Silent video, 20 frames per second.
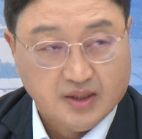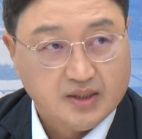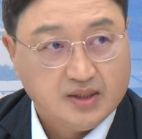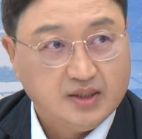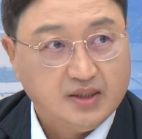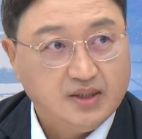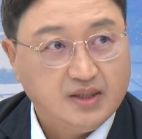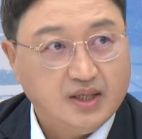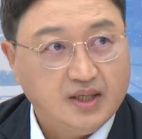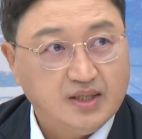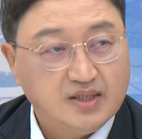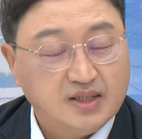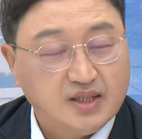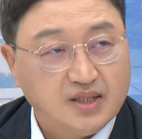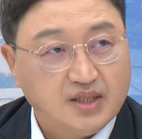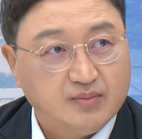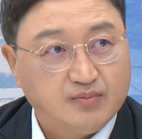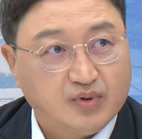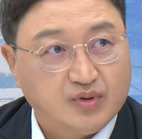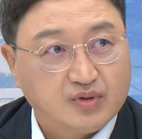이게 이제
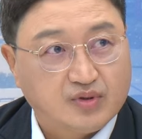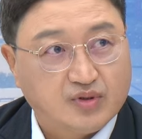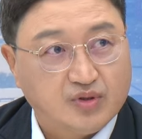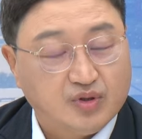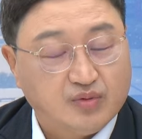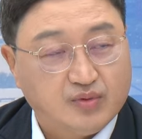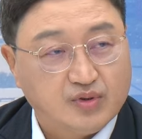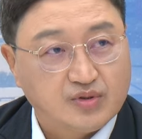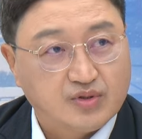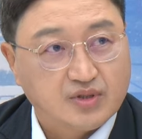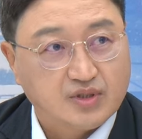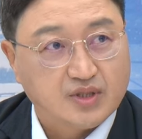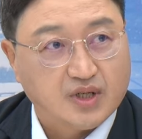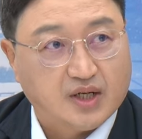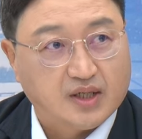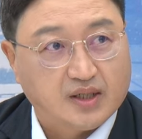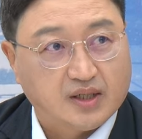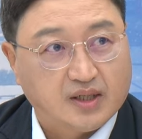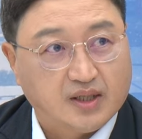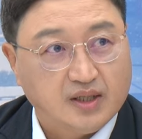이번 글로벌 증시
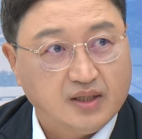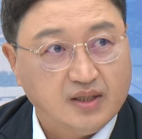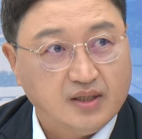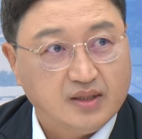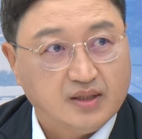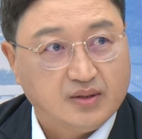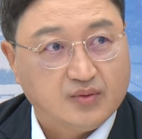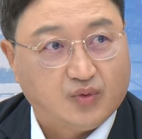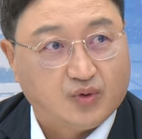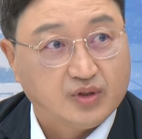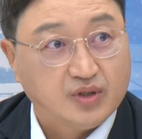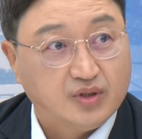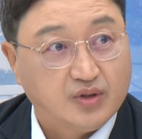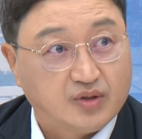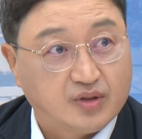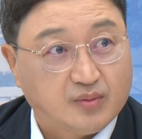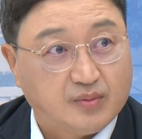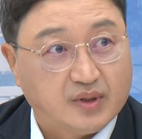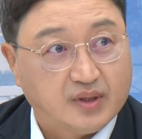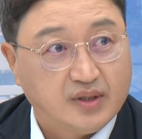하락의
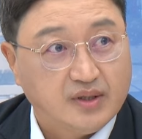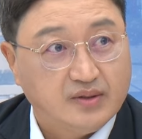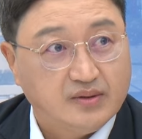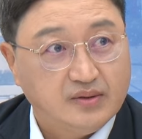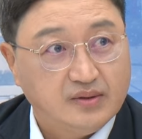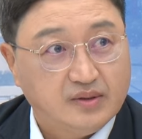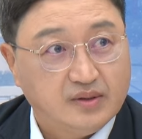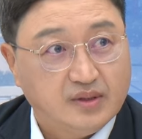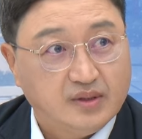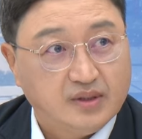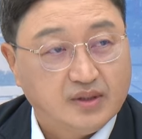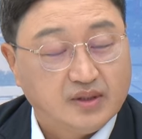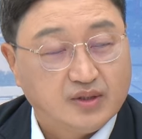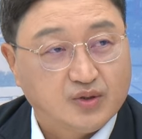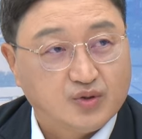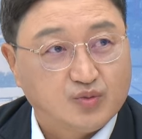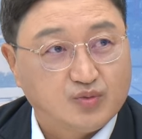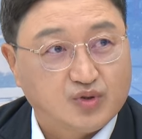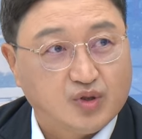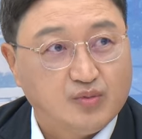원인이었단 말이에요. 네.
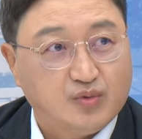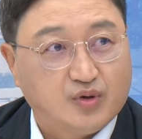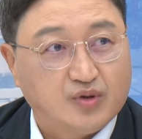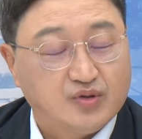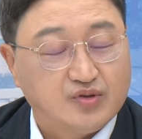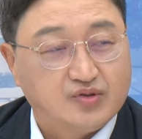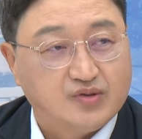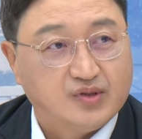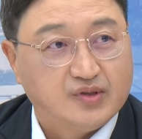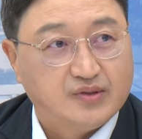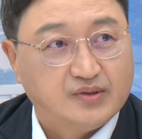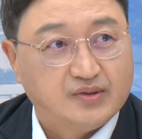이거 좀 설명해 주세요.